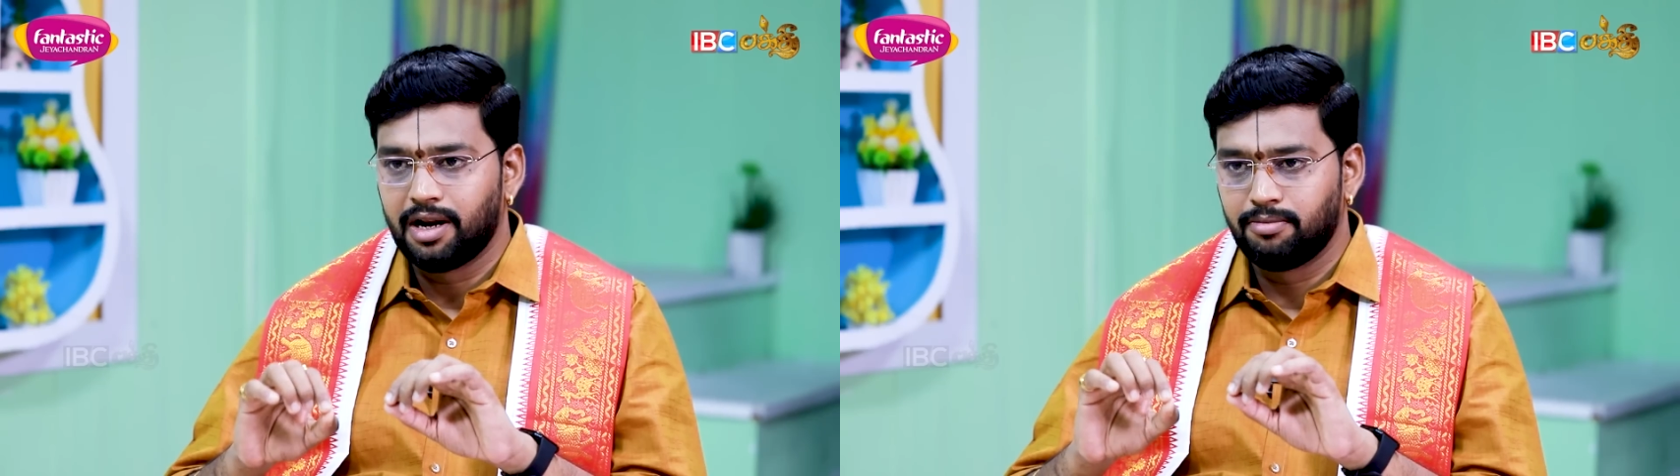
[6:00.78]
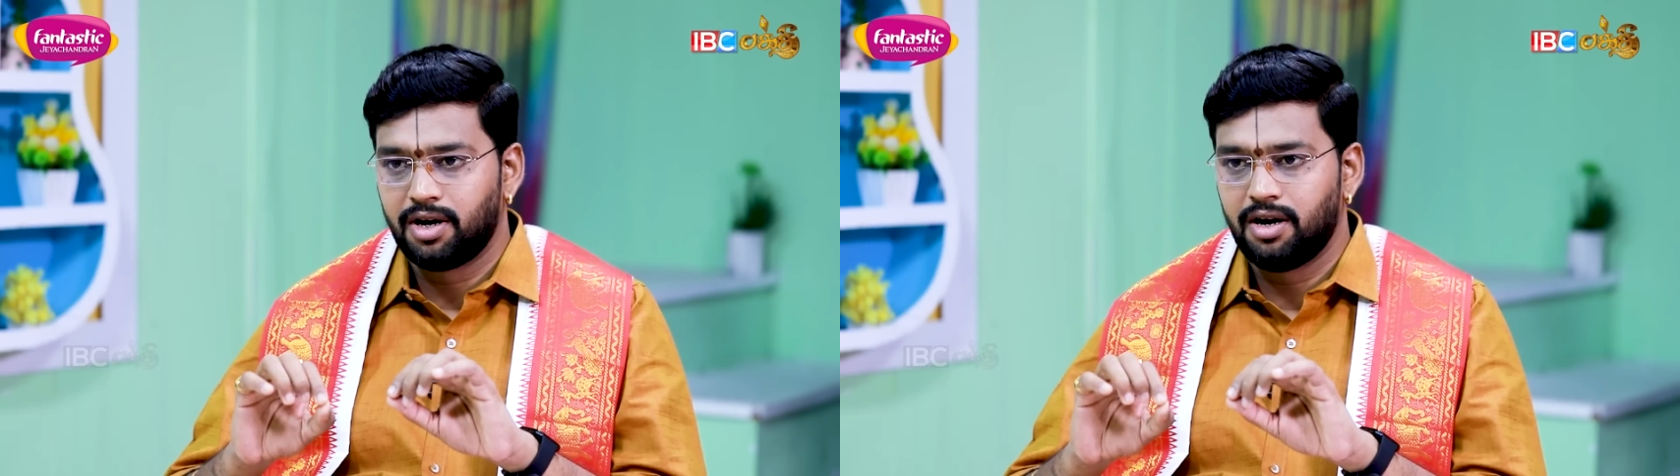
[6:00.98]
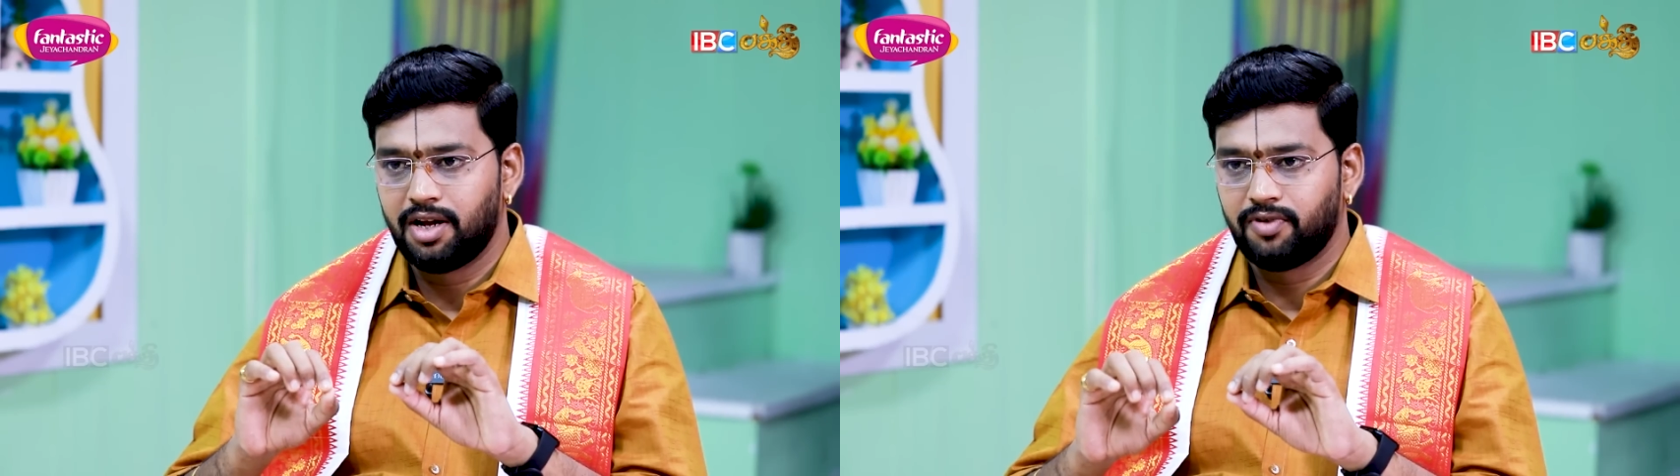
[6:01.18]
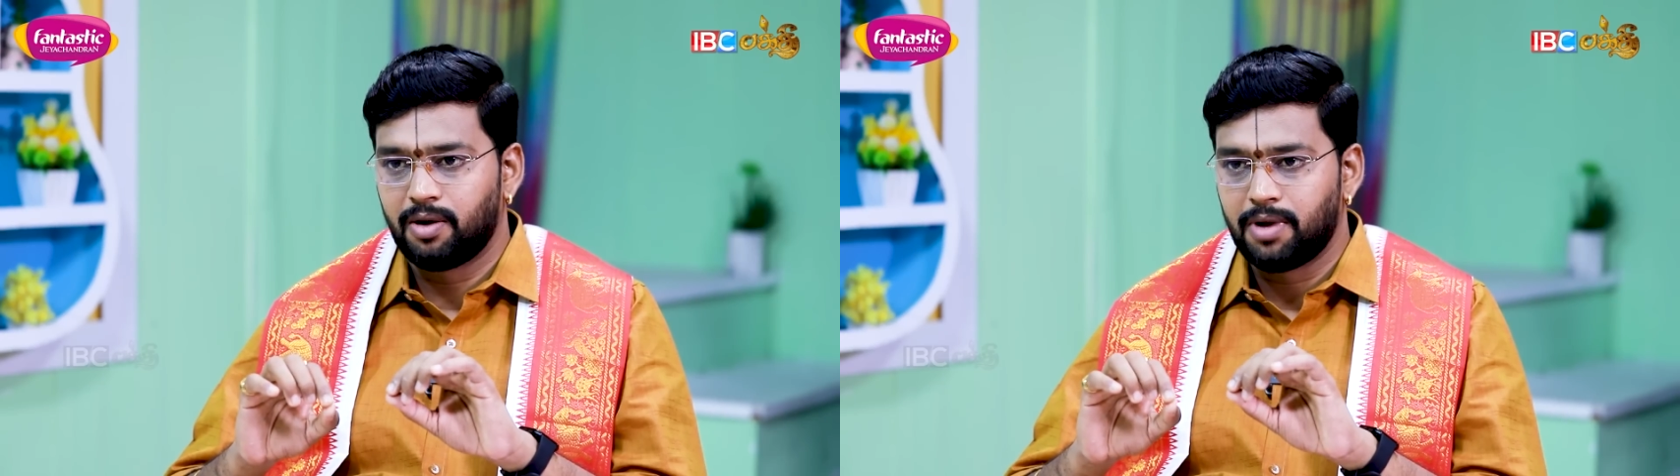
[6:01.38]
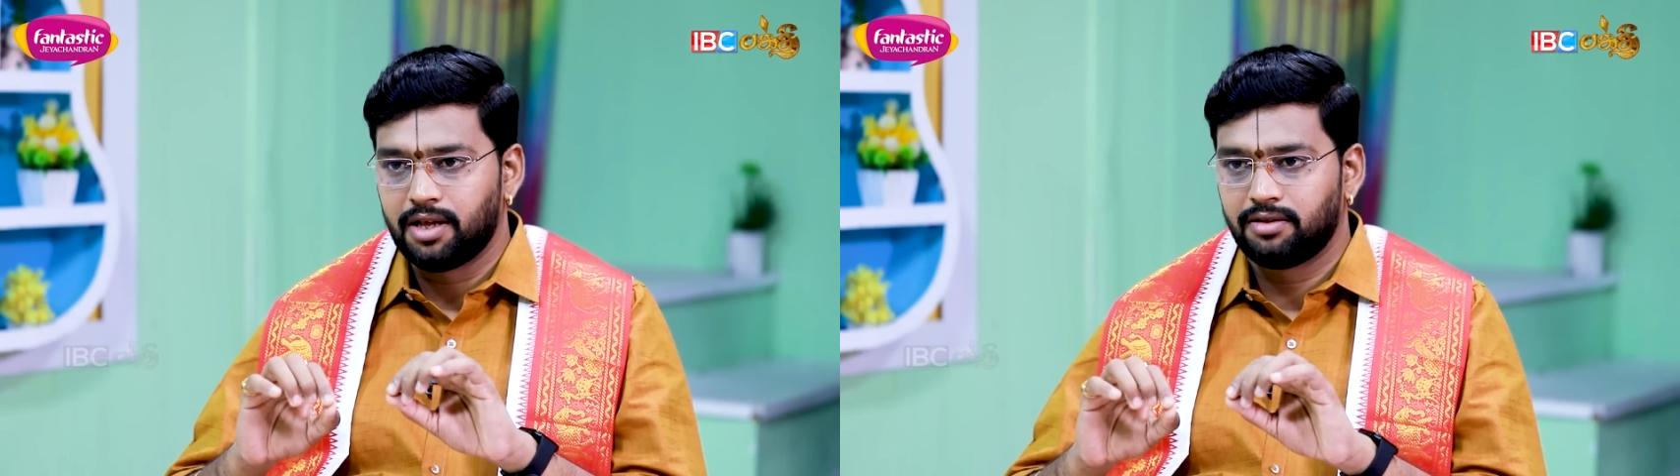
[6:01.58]
நரம்புகள்லாம்
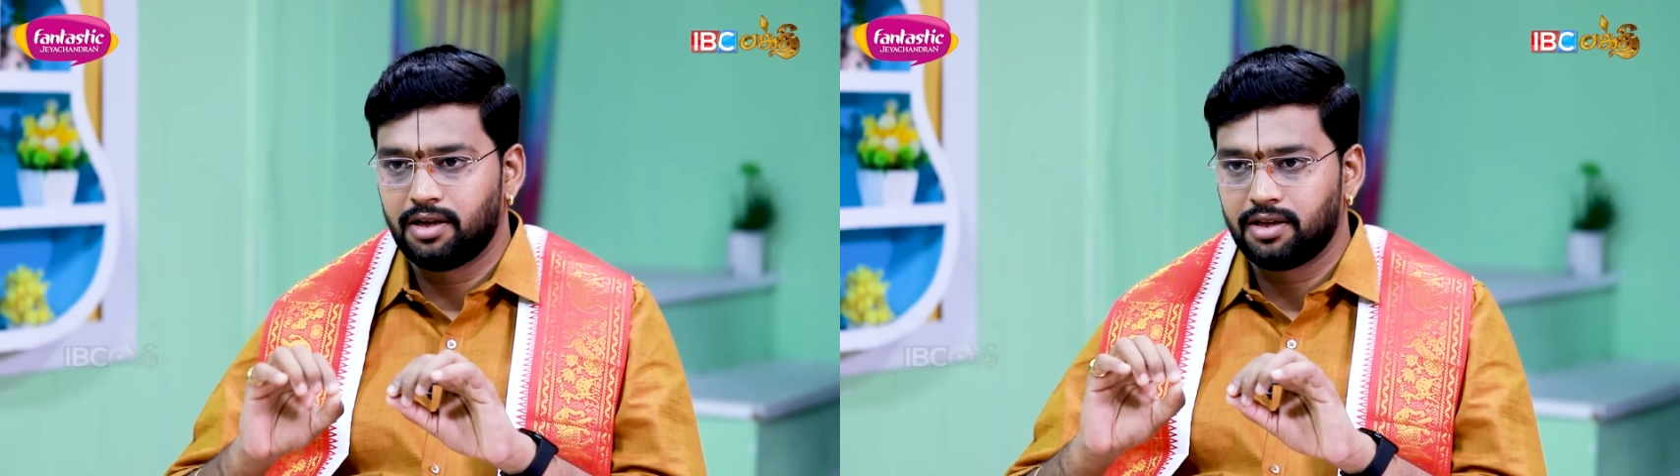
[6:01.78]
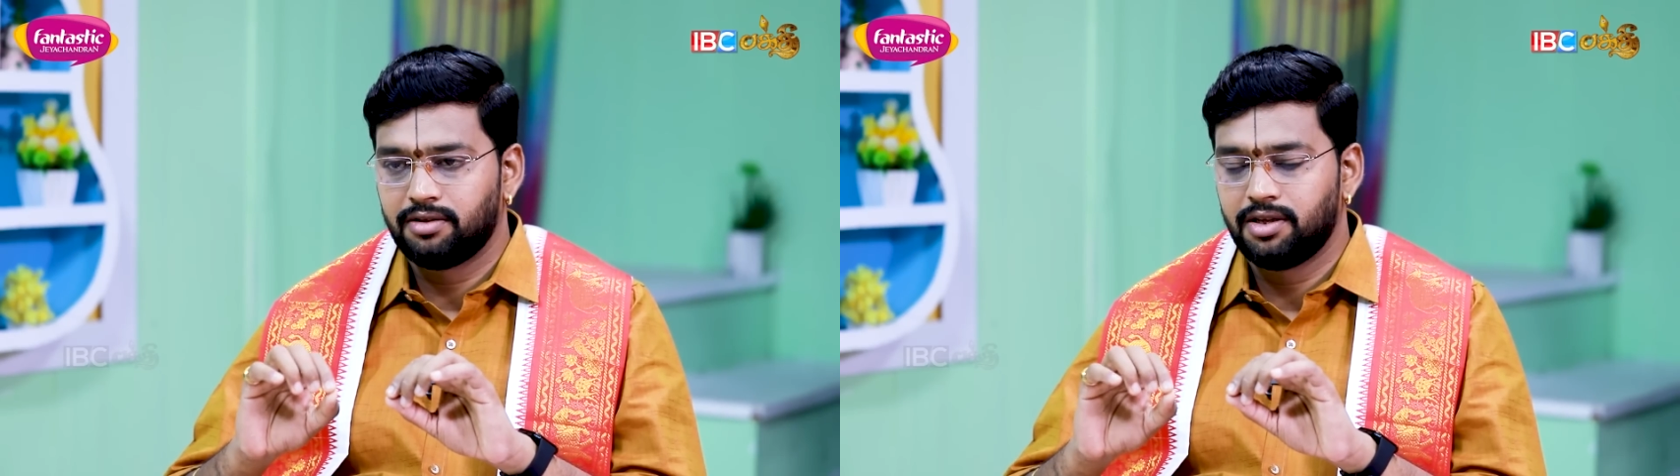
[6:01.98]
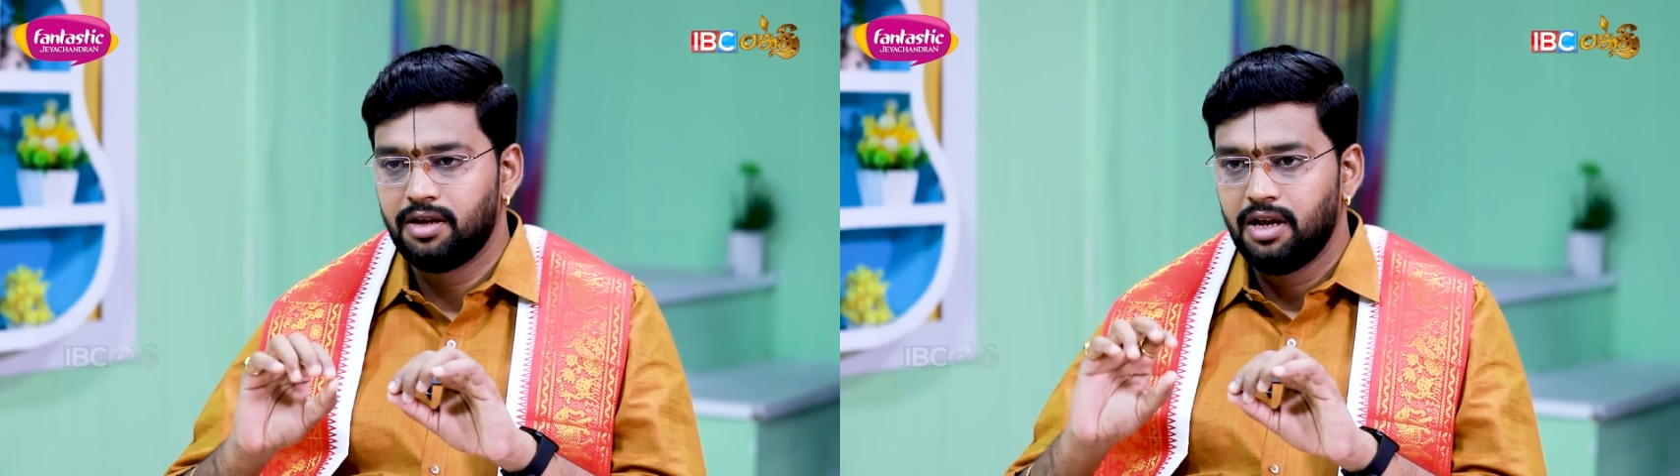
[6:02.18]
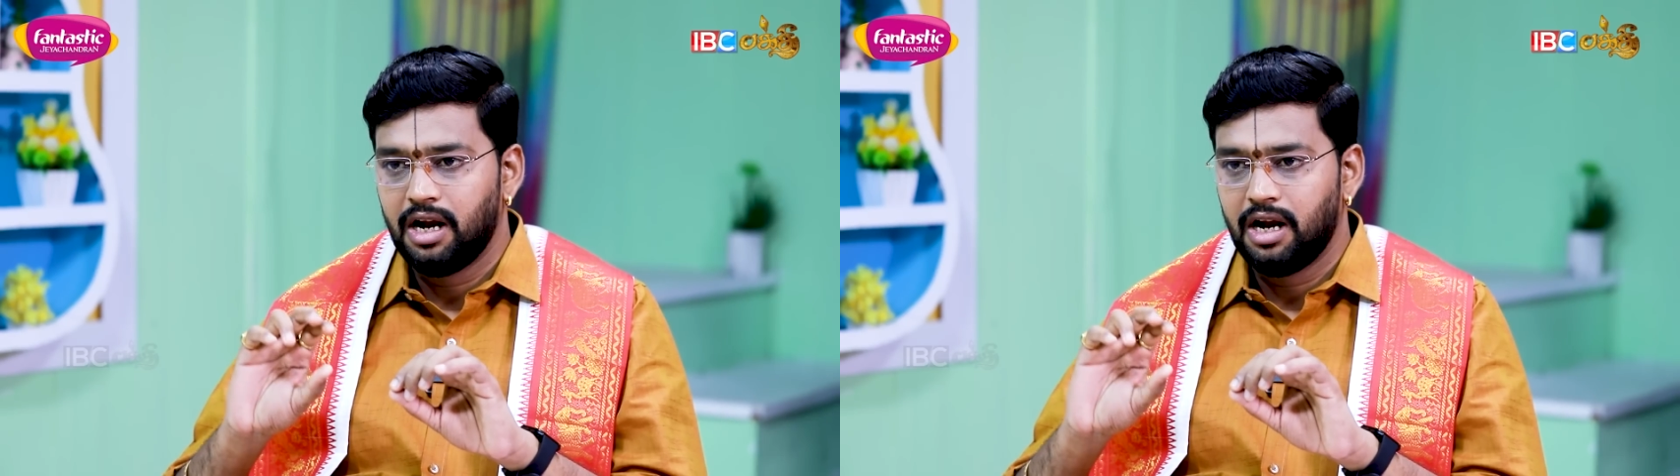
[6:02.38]
வர்மா அதாவது